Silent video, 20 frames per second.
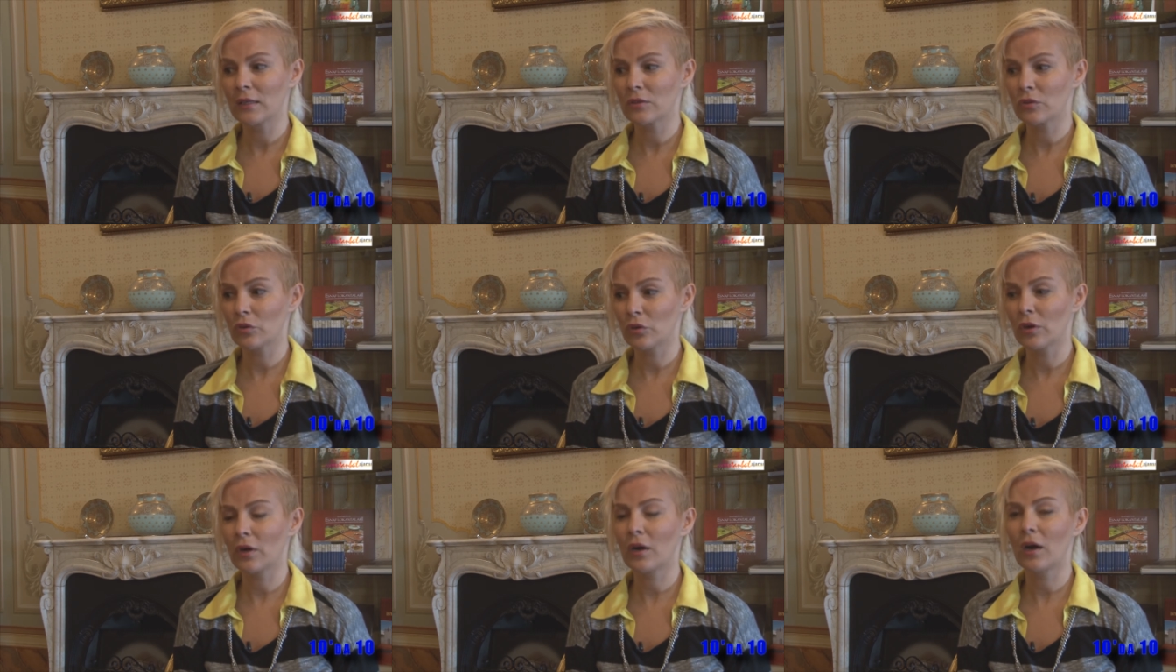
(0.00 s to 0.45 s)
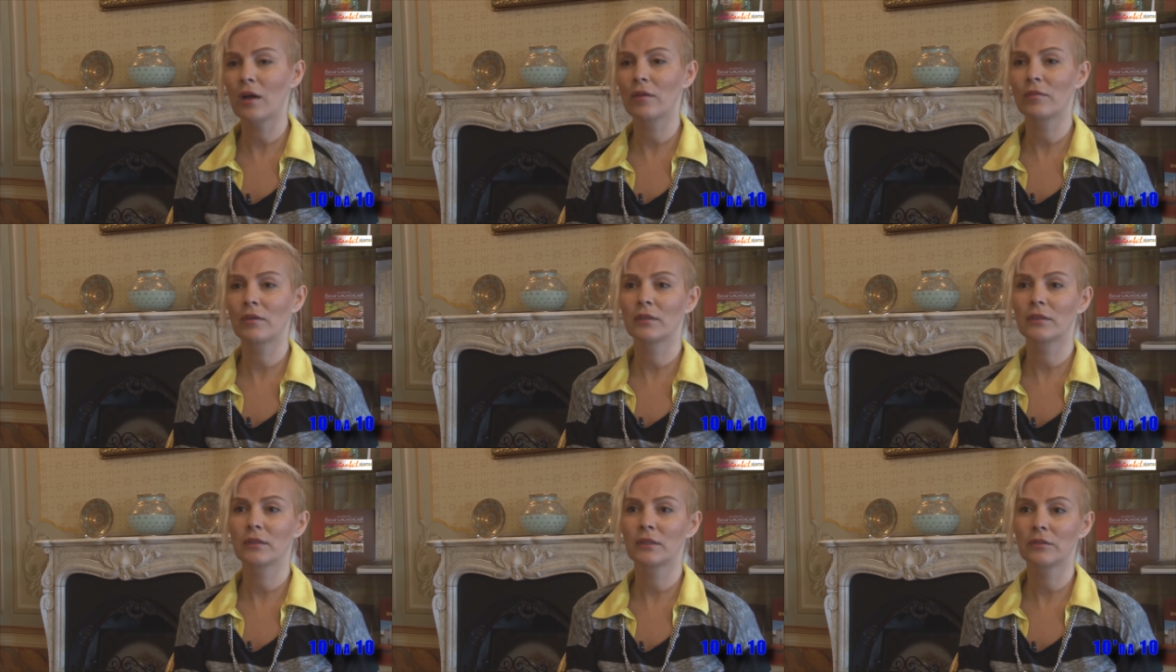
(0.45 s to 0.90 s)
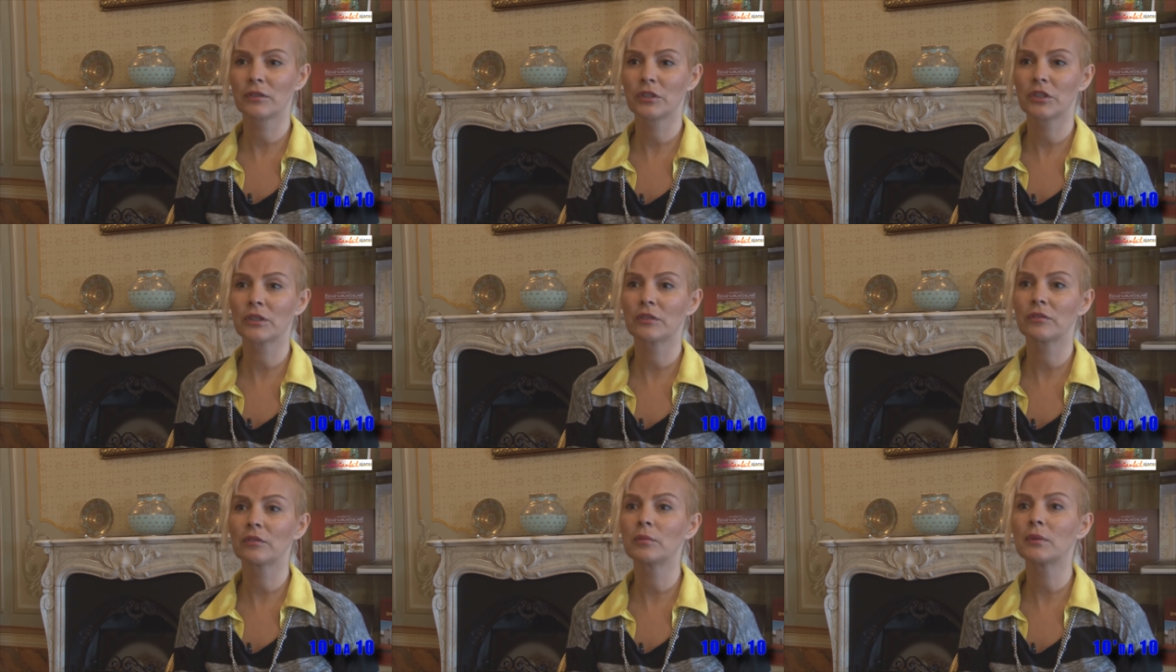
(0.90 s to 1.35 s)
sokak hayvanları ve
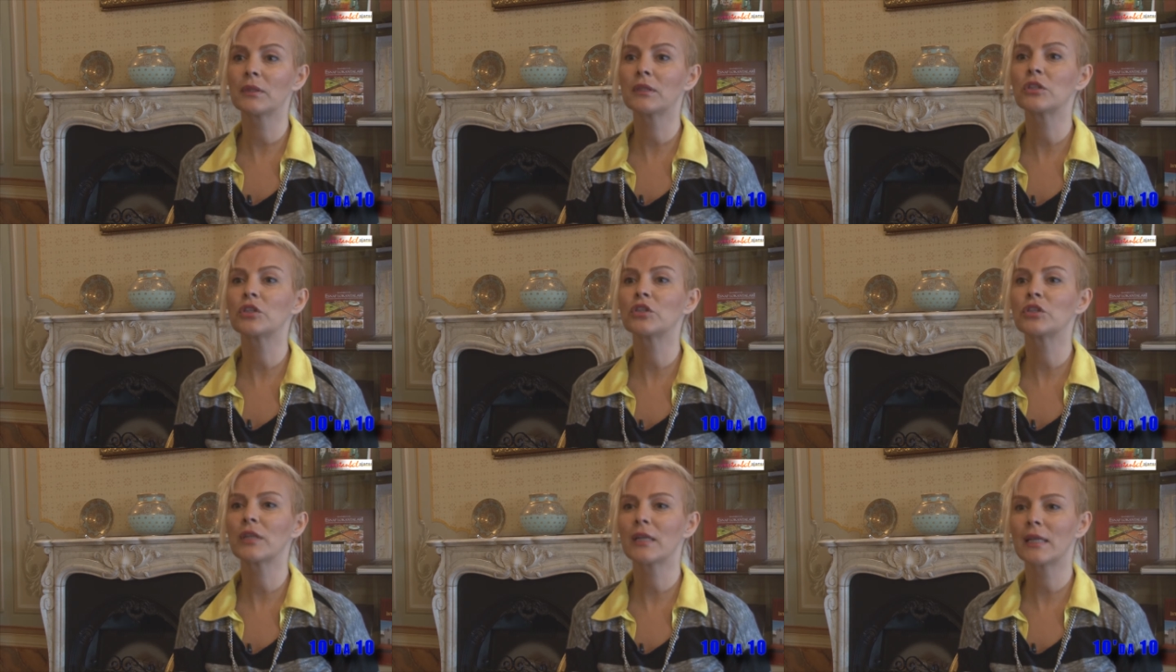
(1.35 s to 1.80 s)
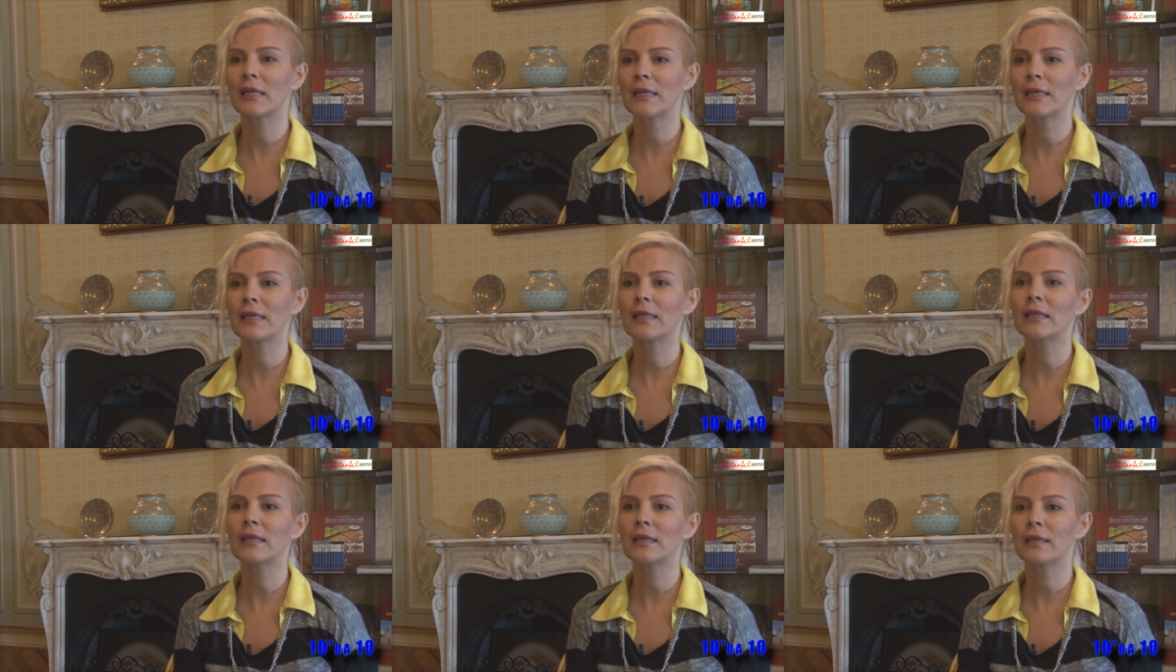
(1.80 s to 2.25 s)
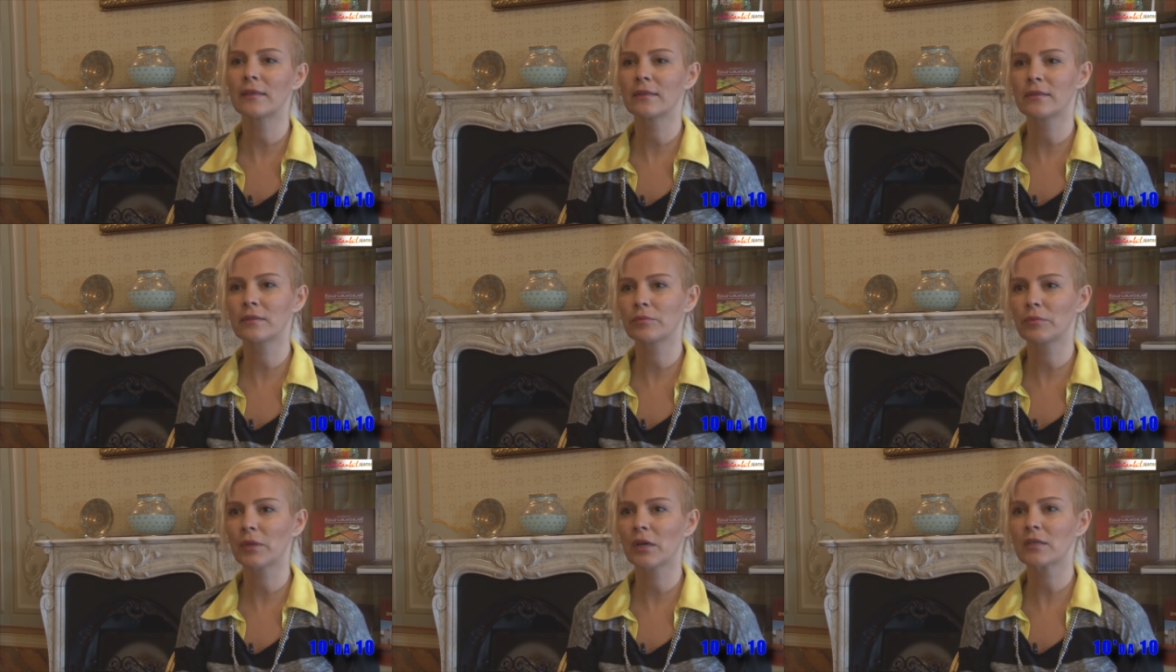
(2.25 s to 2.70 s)
çevre bilinci ile ilgili
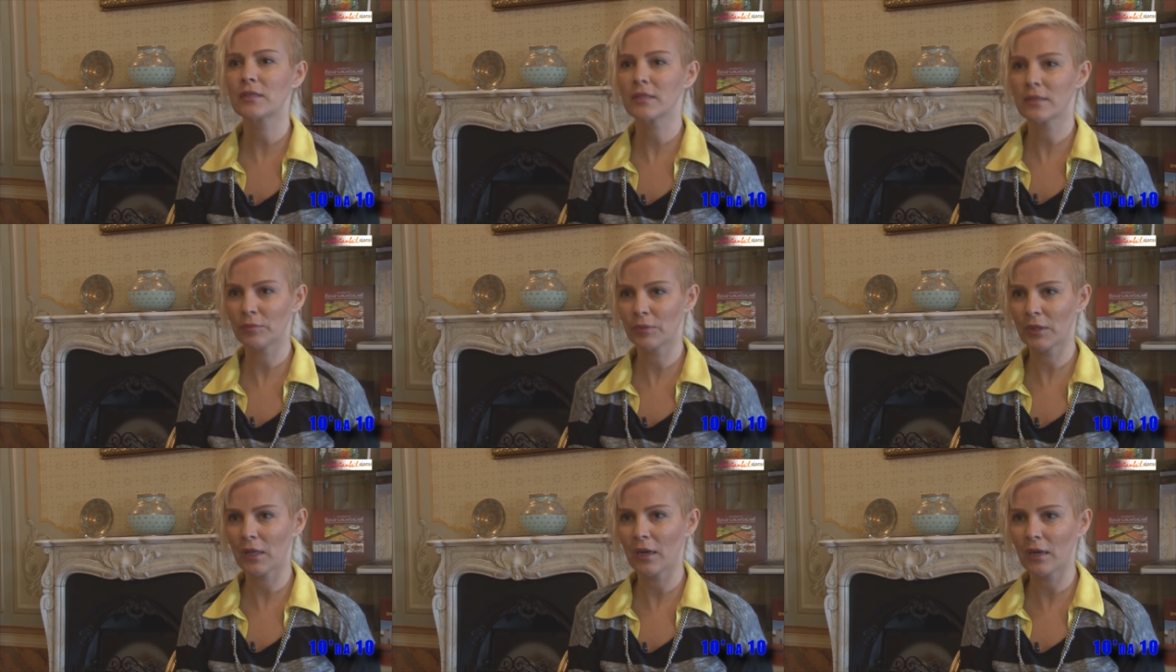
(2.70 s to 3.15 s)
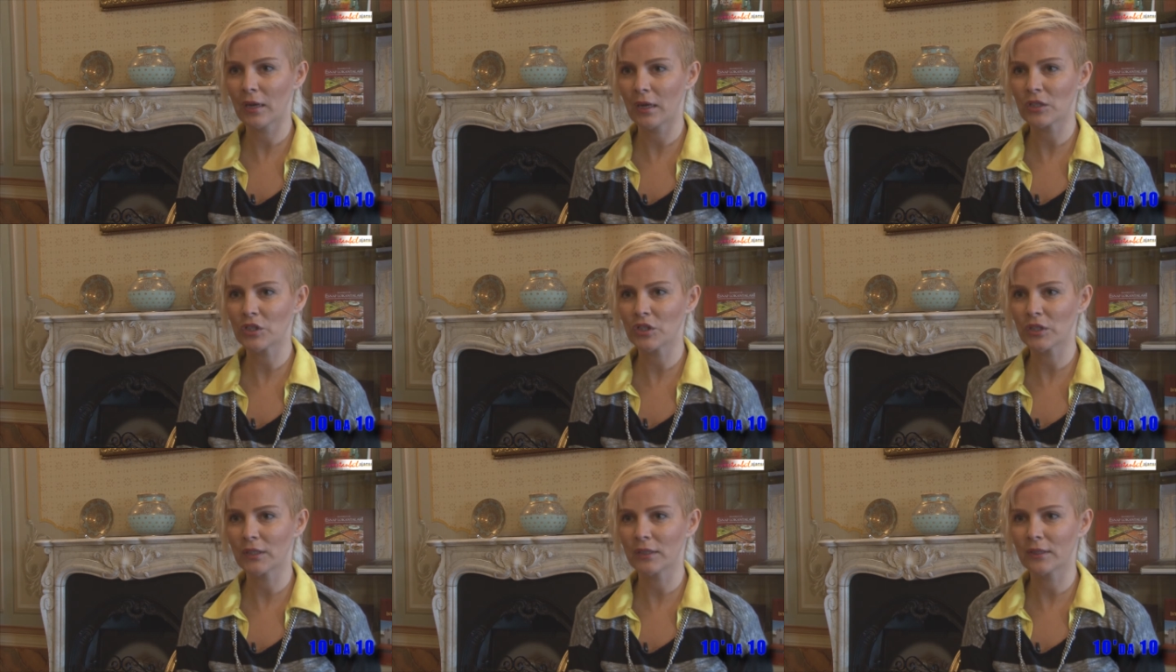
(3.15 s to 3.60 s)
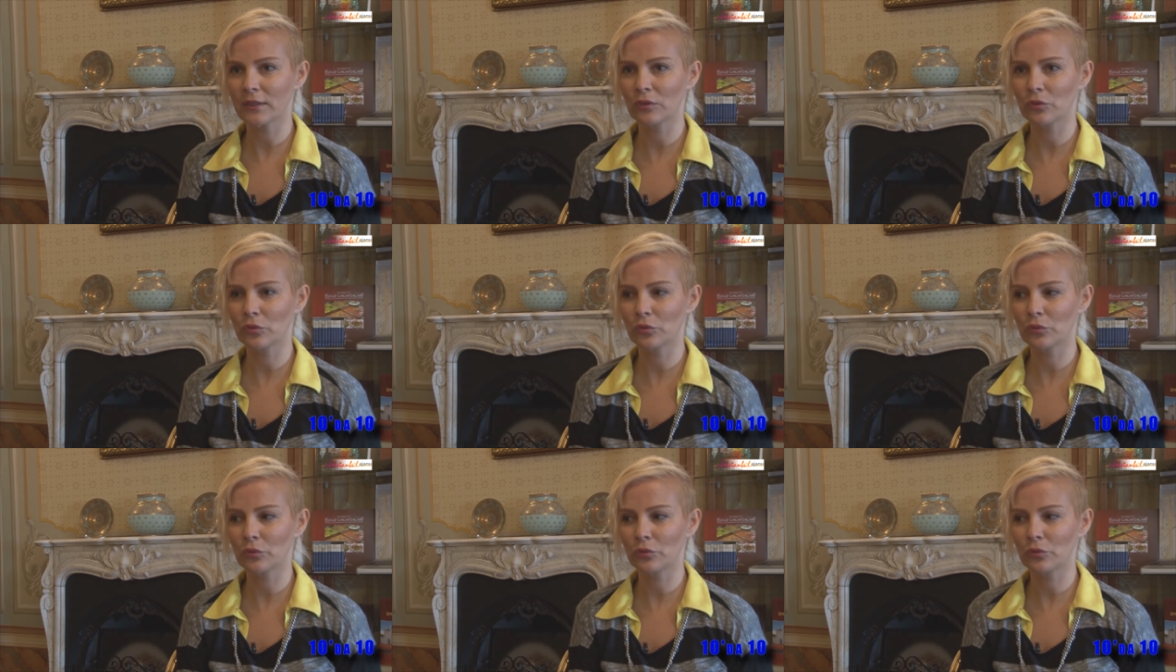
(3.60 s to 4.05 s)
eğitimler, seminerler
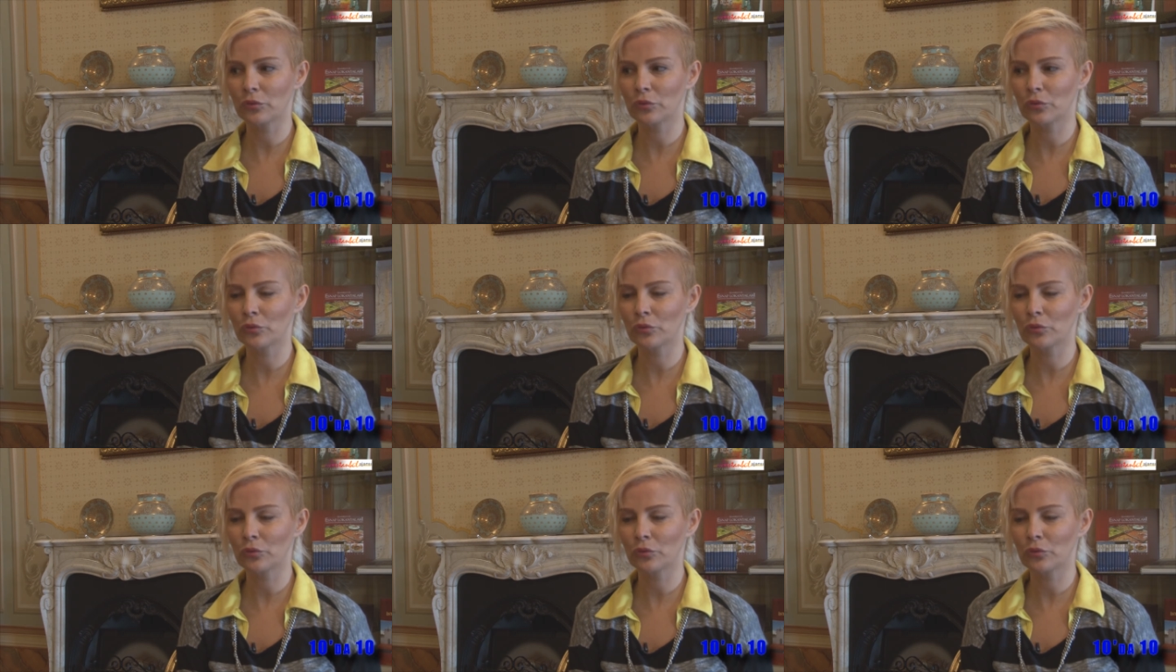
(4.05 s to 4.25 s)
şeklinde olurdu.